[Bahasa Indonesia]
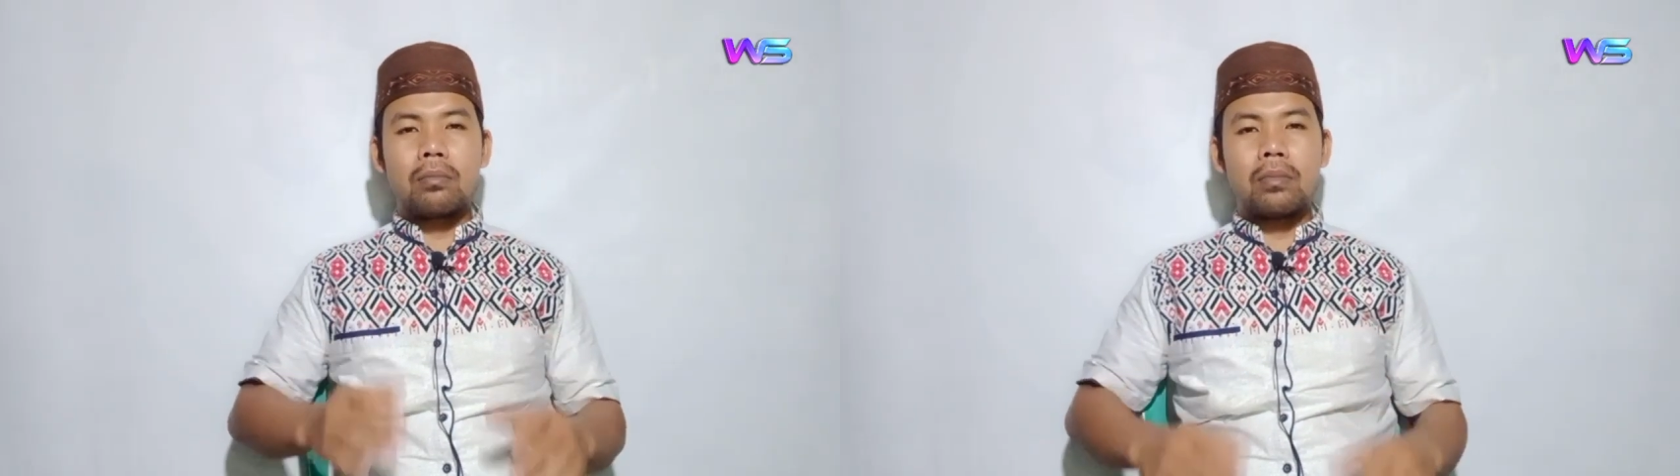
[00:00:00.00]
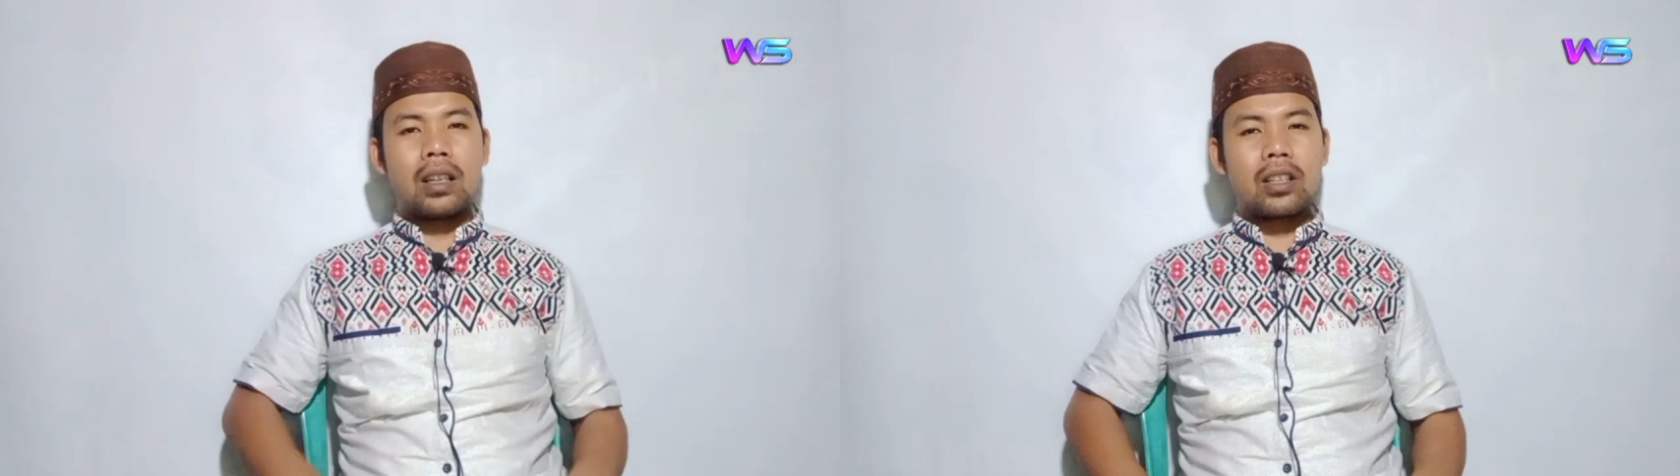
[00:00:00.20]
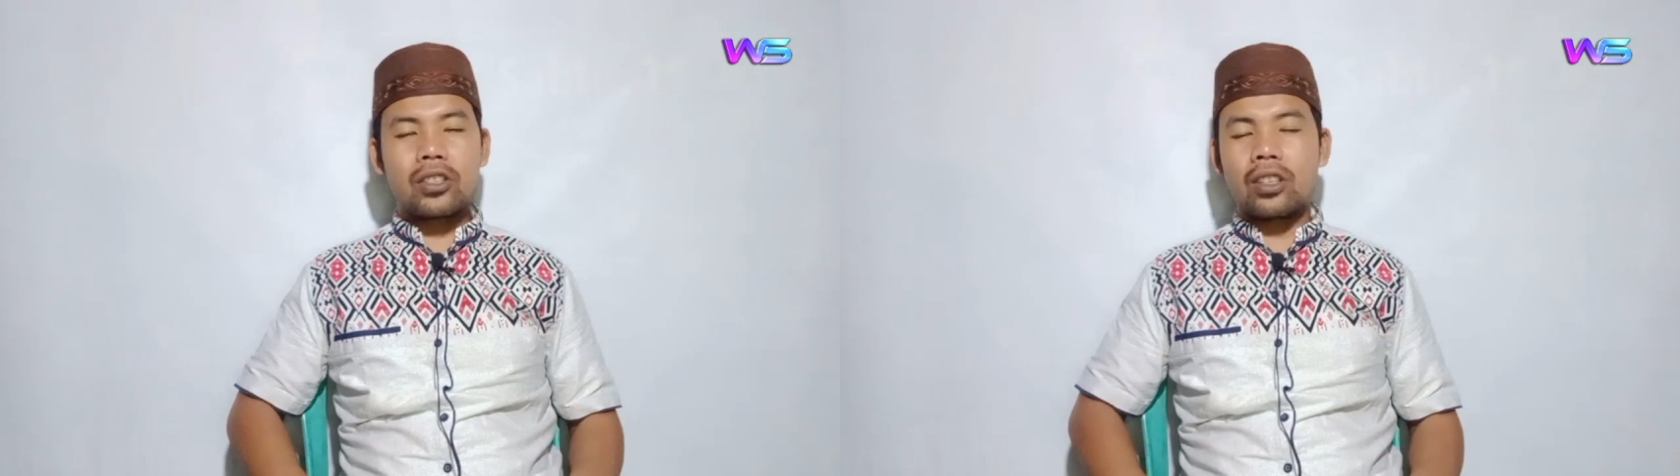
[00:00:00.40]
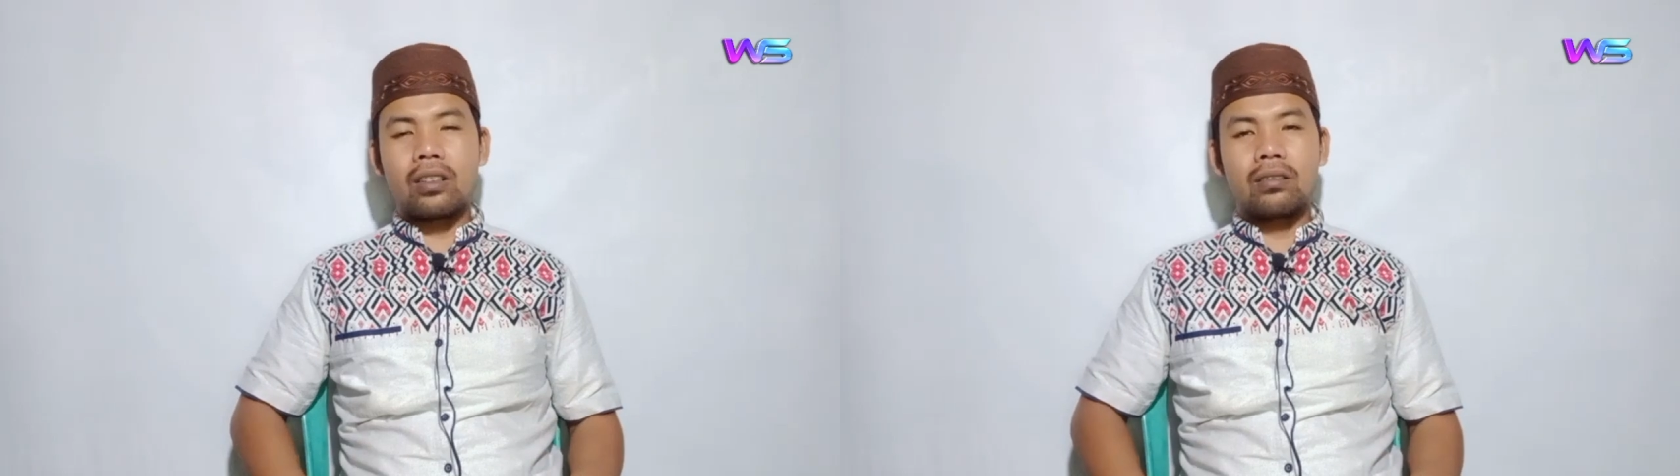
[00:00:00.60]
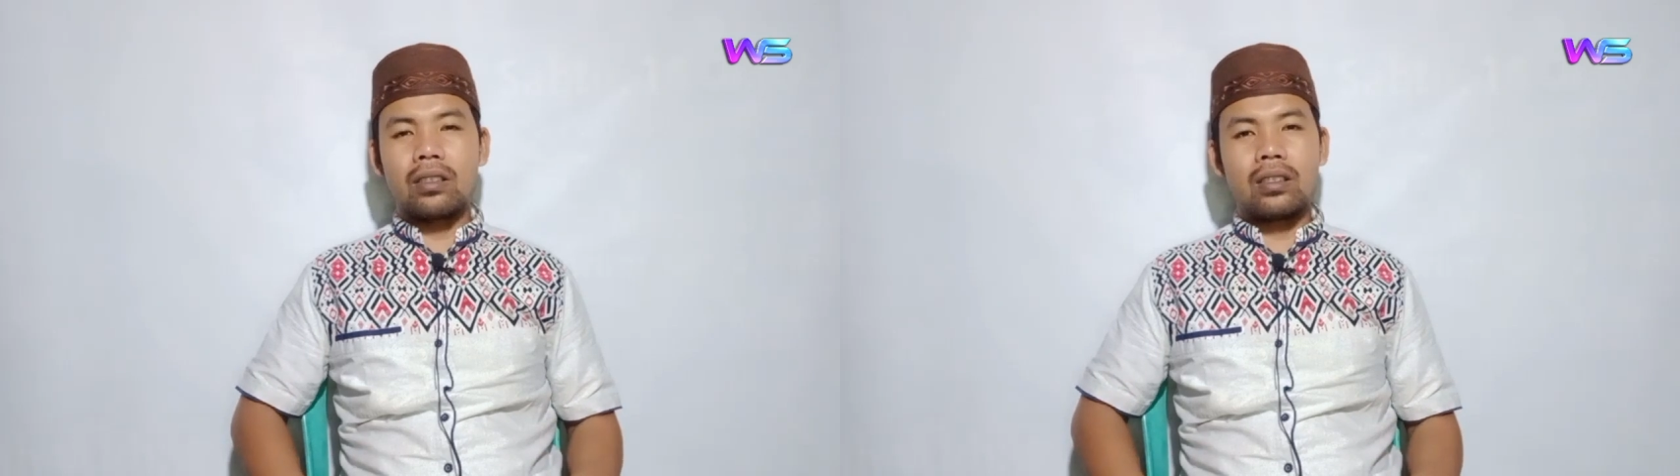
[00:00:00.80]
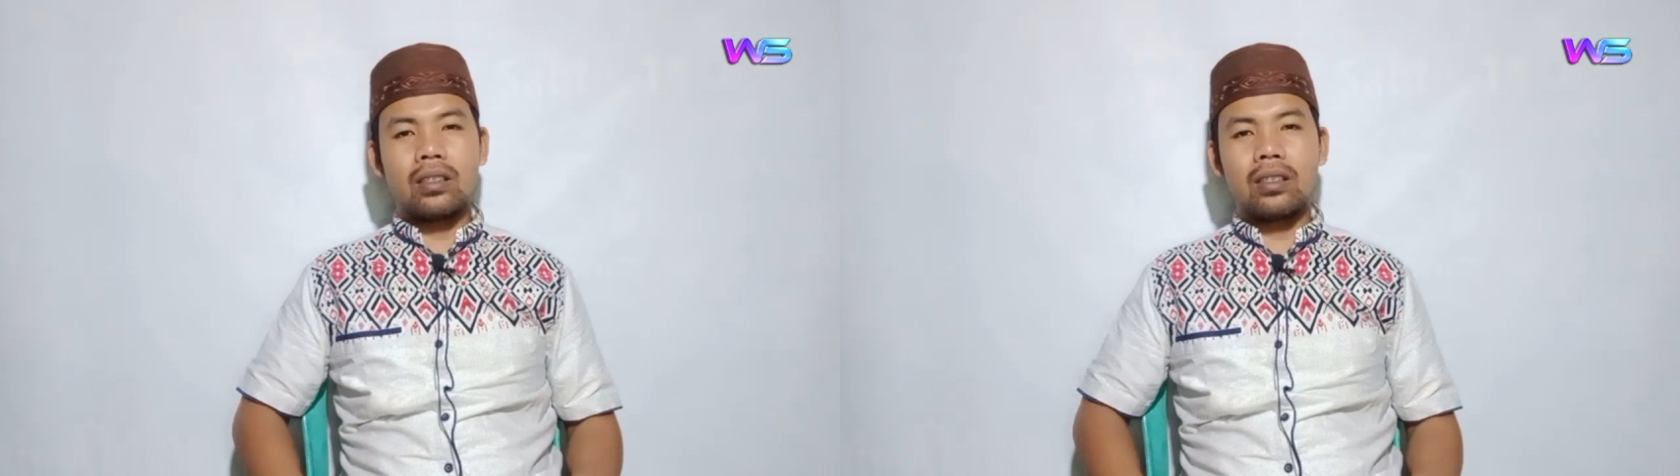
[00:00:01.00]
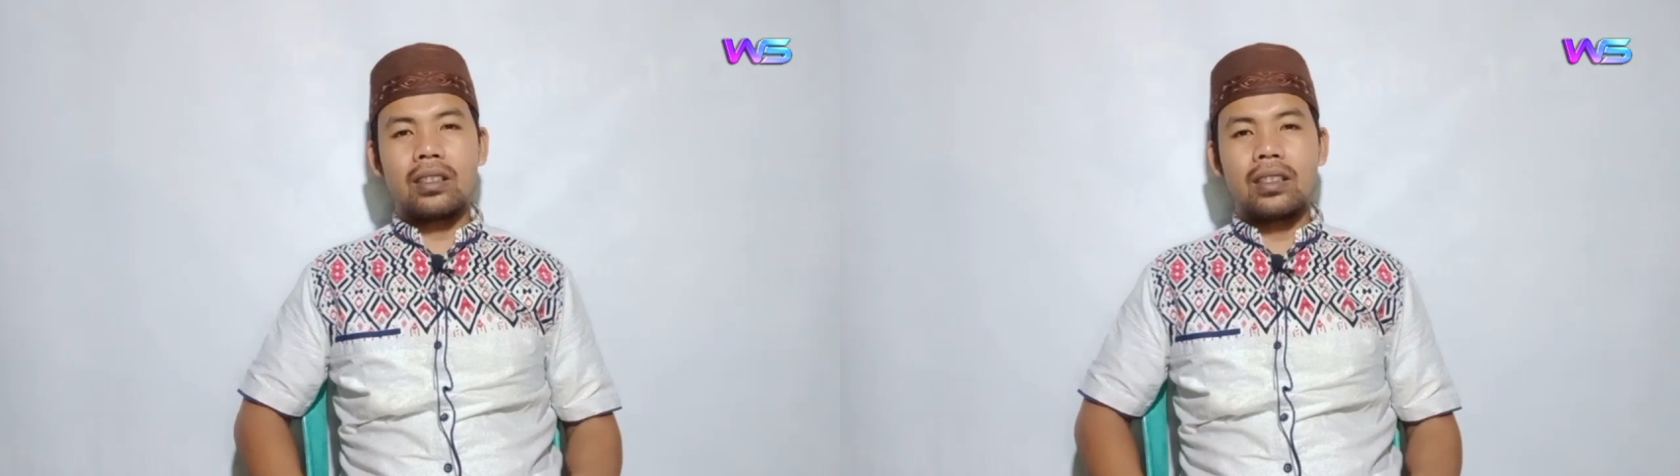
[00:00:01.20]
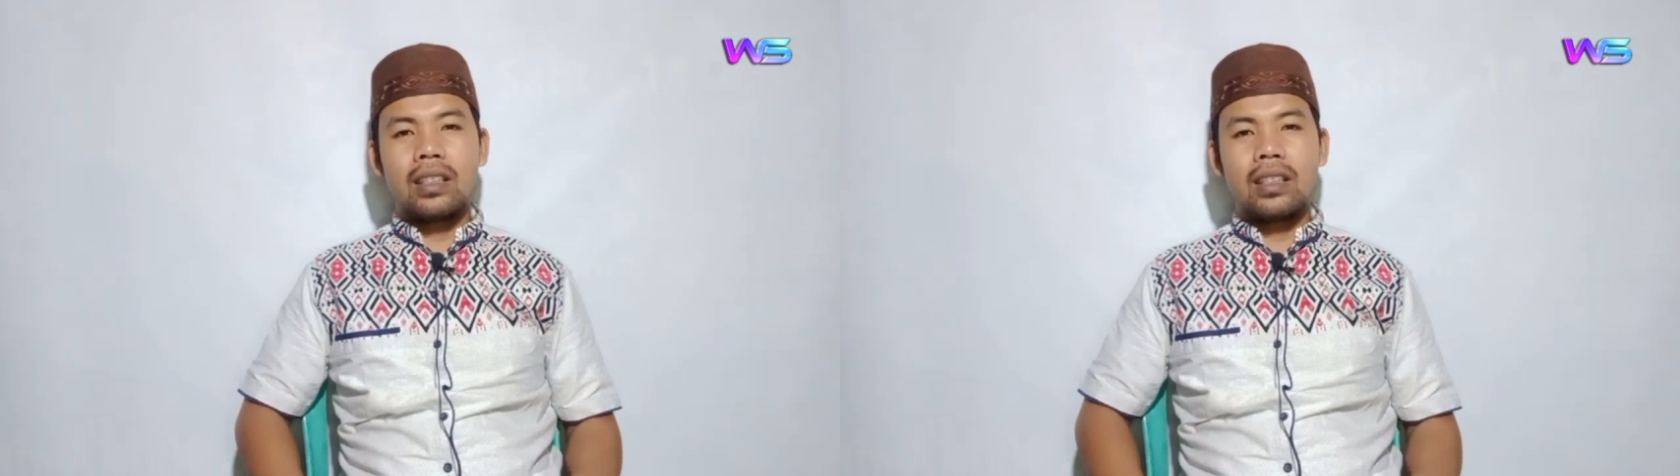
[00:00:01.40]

Masya Allah.